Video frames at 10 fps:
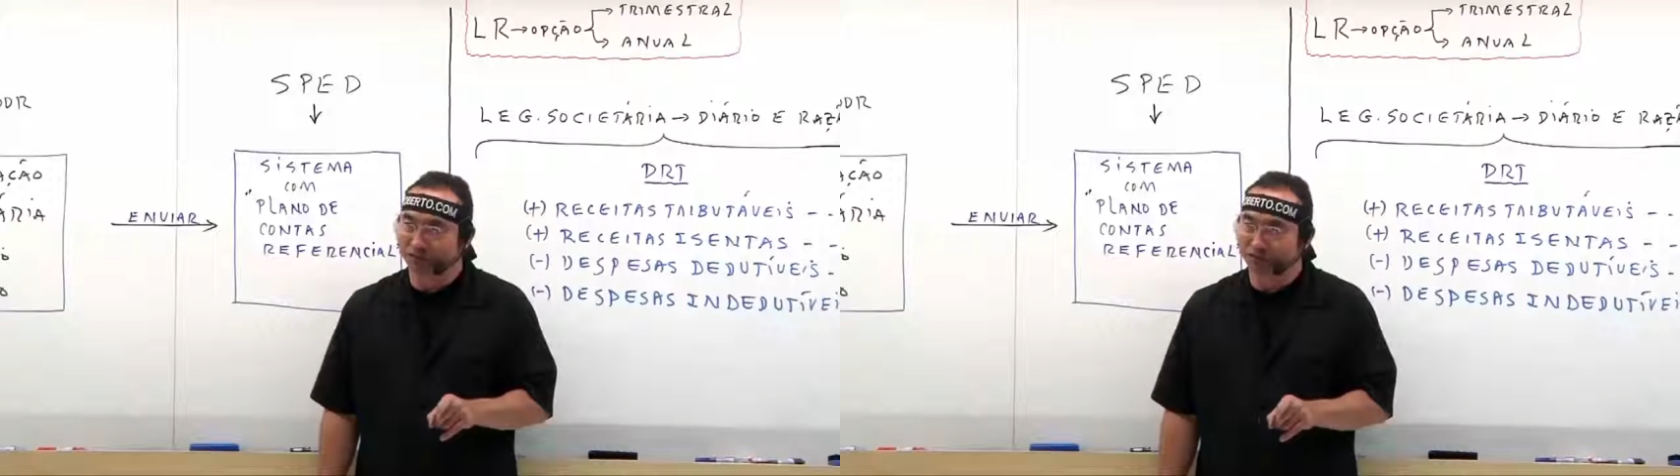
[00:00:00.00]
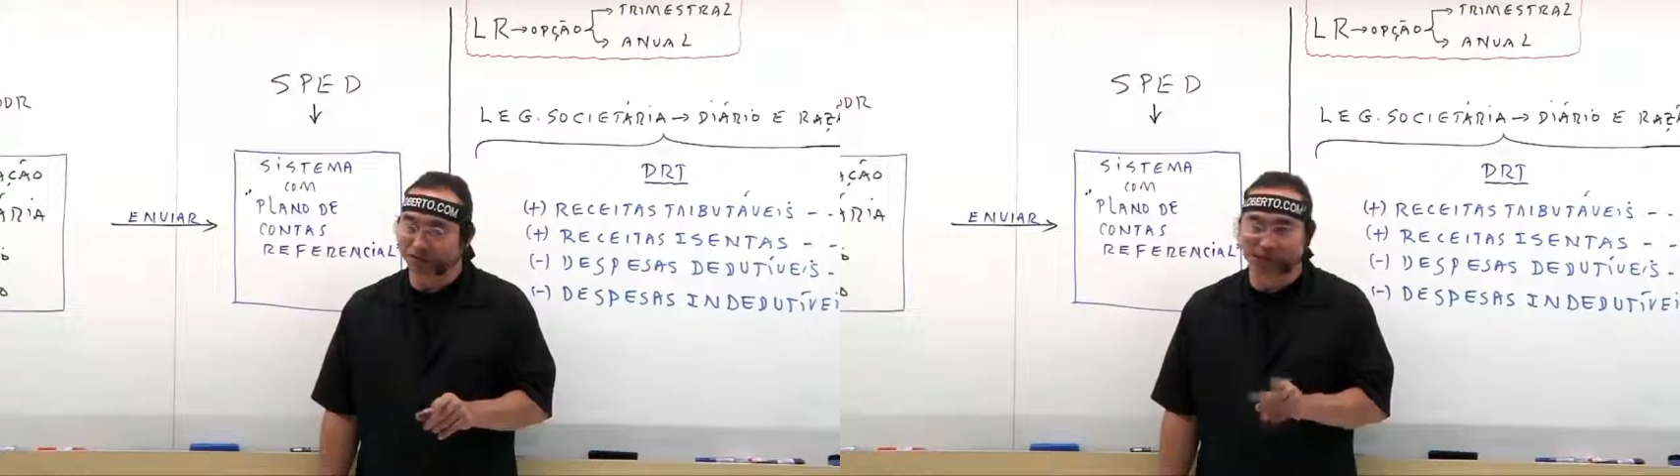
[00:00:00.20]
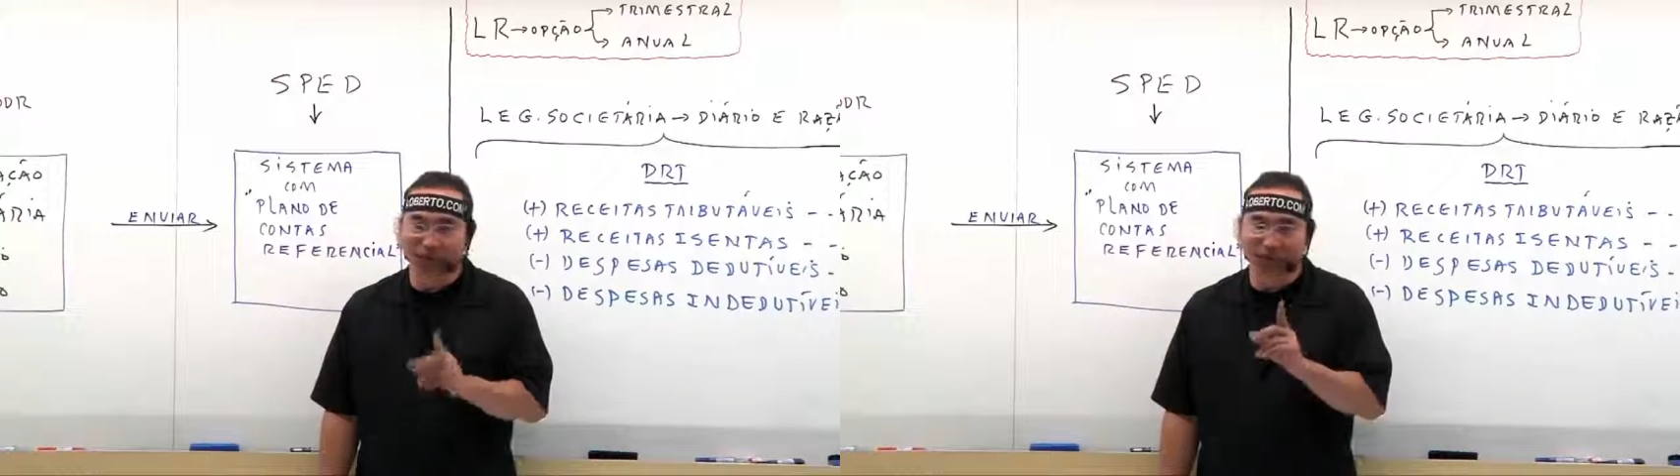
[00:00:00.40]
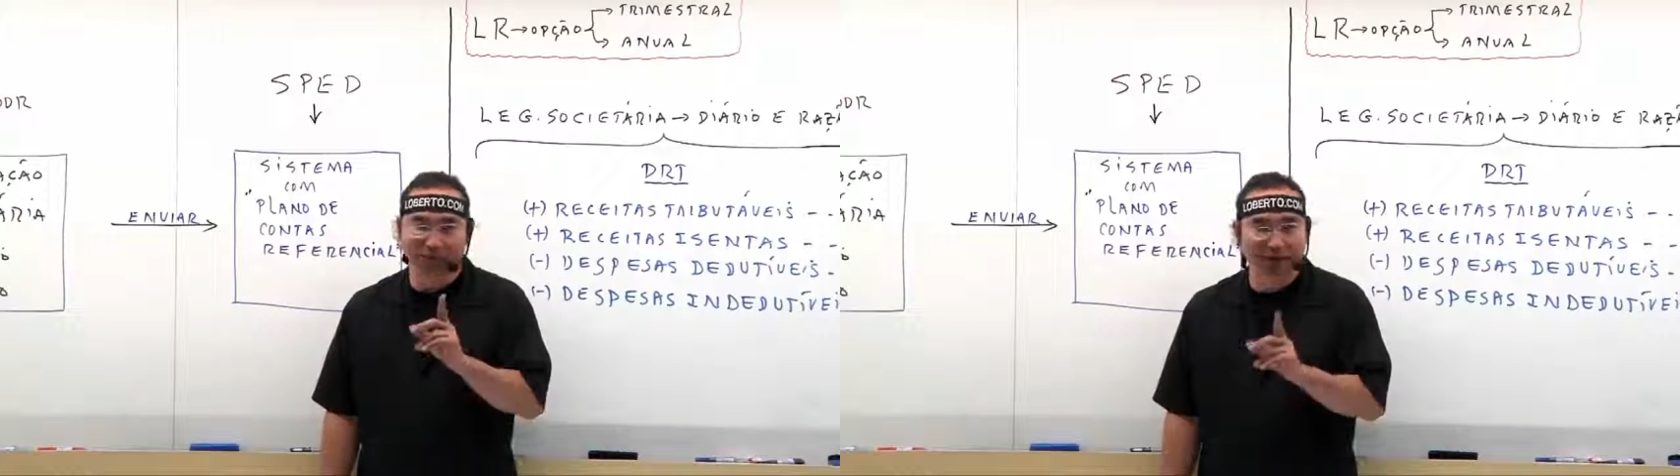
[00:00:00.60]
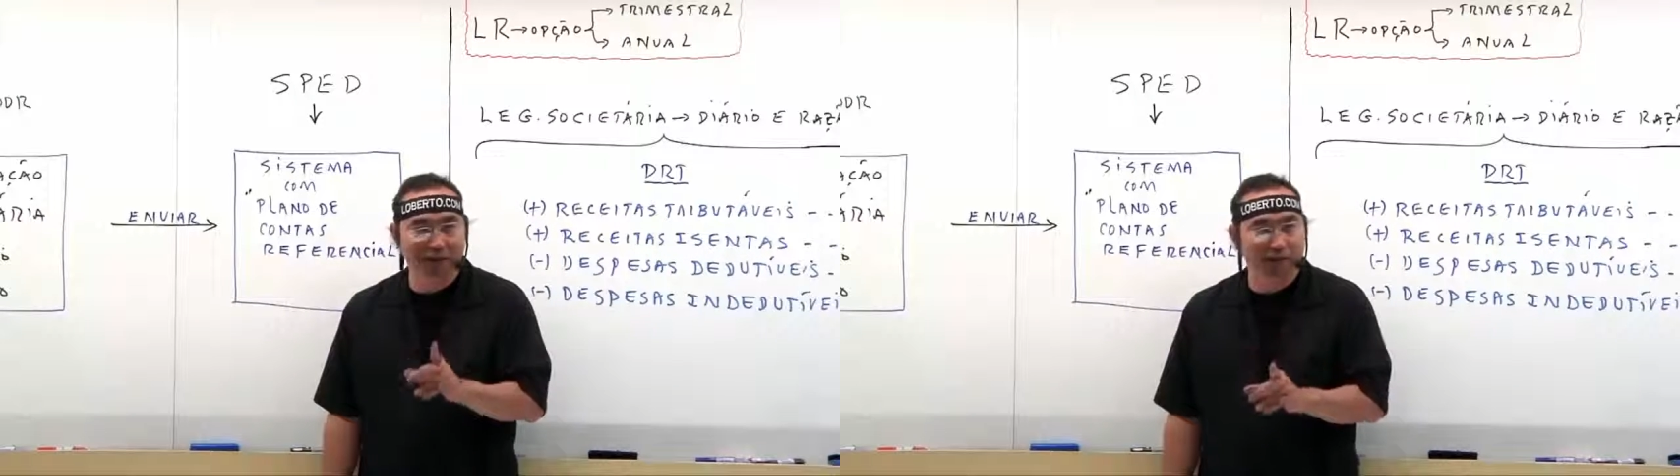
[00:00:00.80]
Só
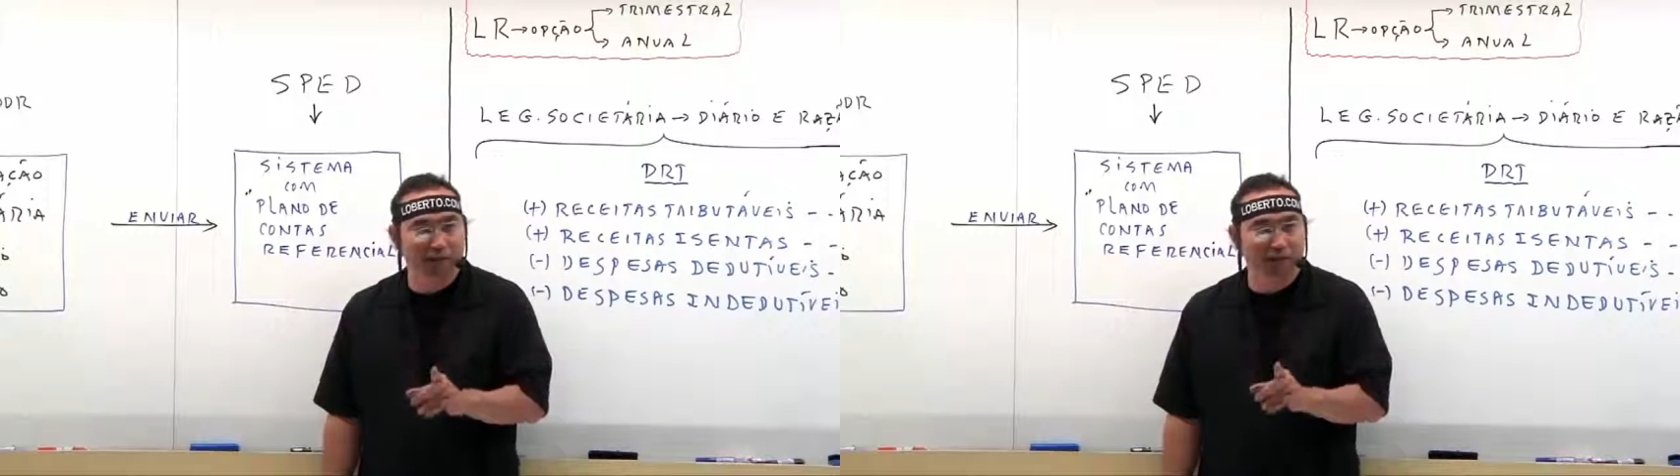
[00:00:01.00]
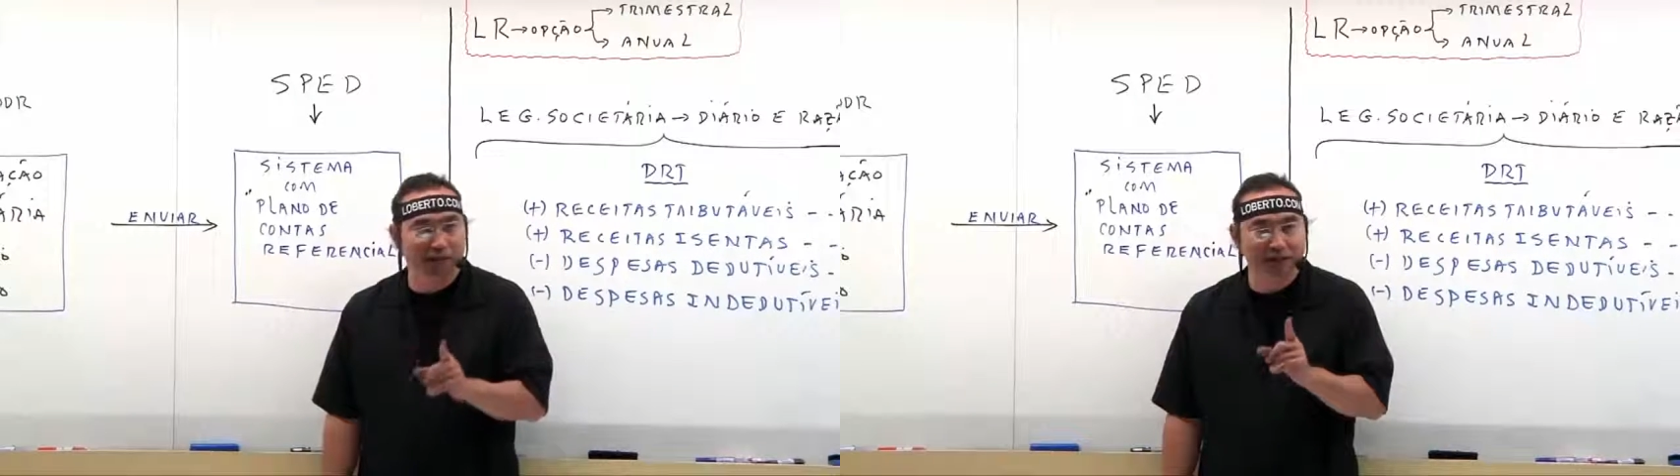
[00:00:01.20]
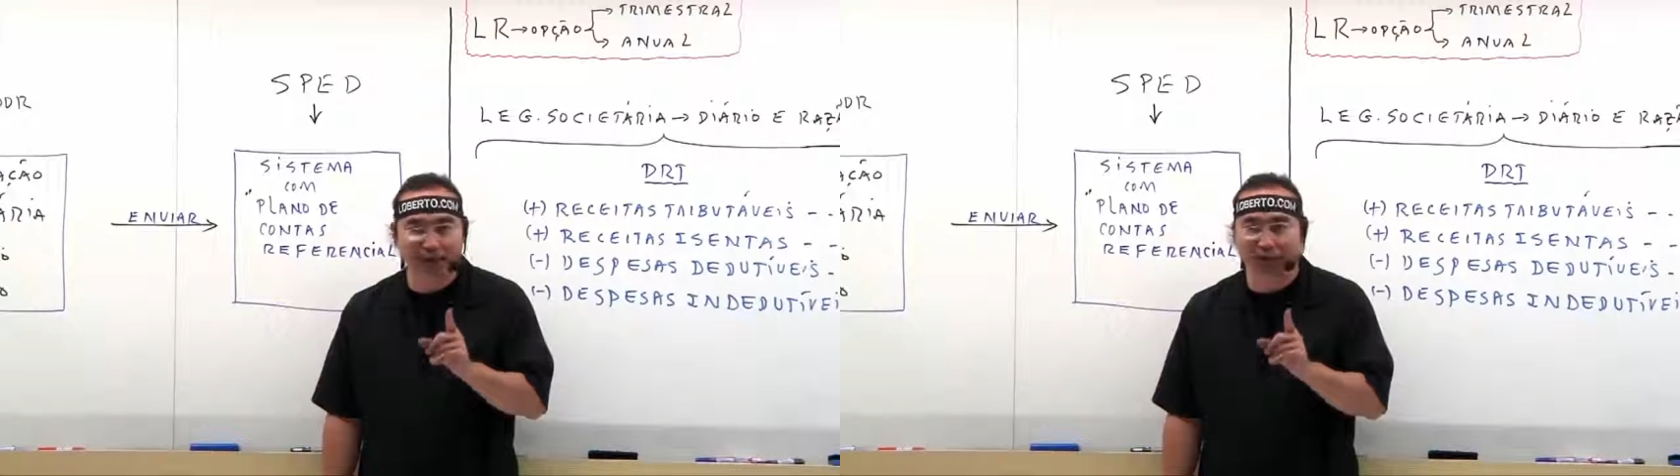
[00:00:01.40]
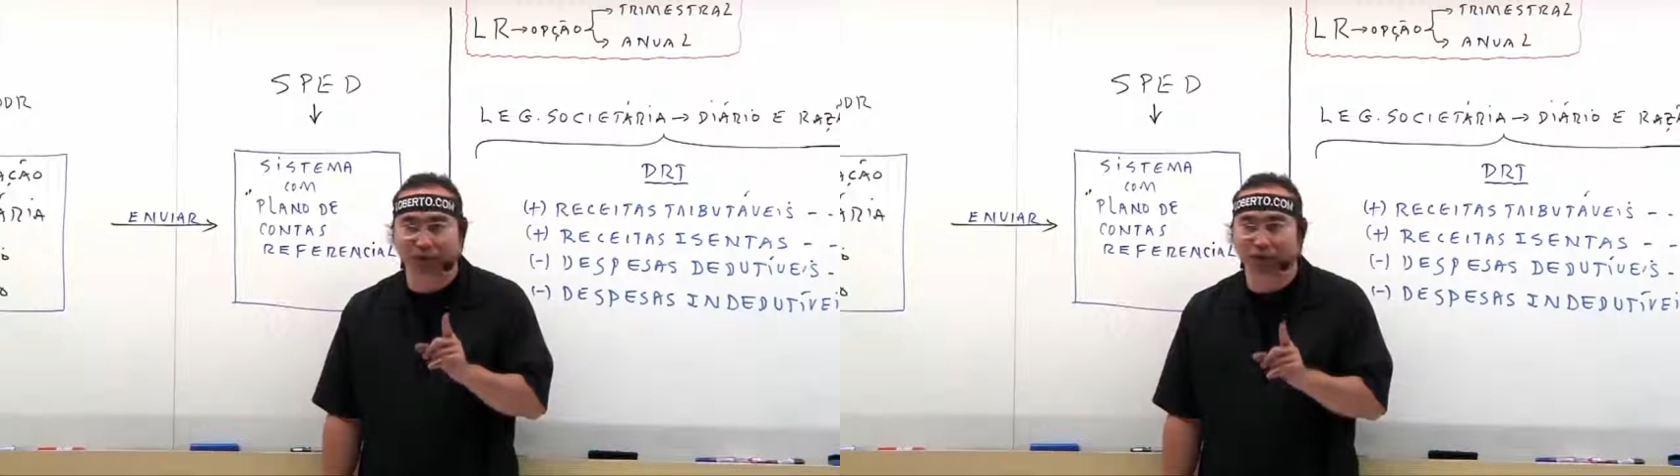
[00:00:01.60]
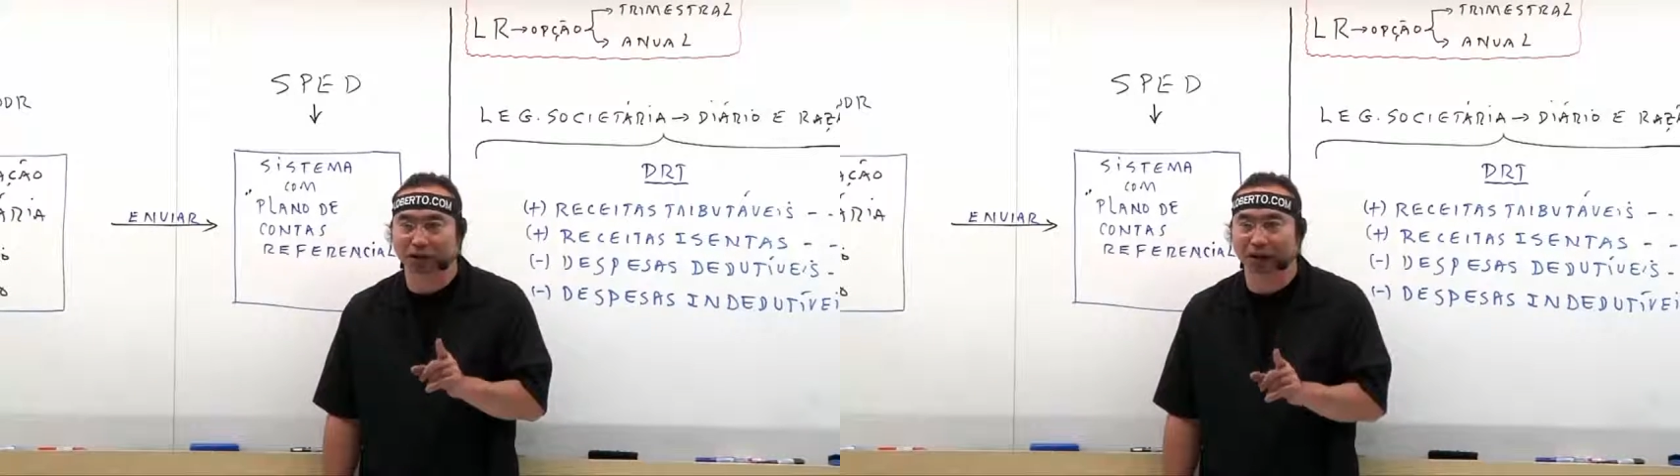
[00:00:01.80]
admite como despesa
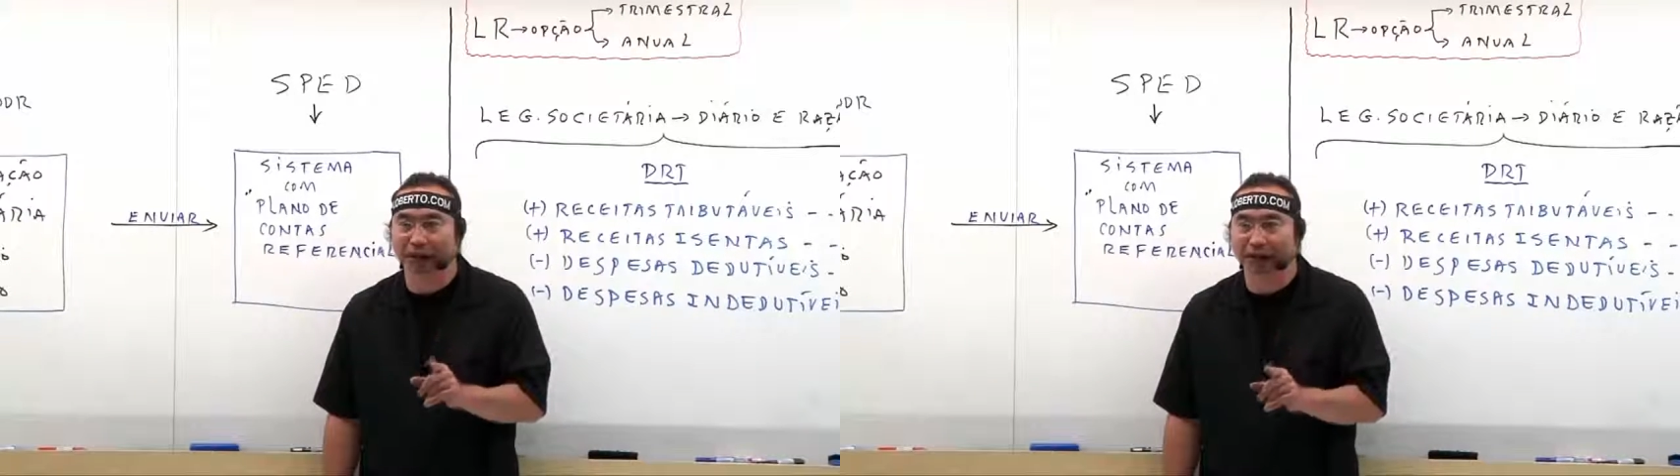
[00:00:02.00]
dedutível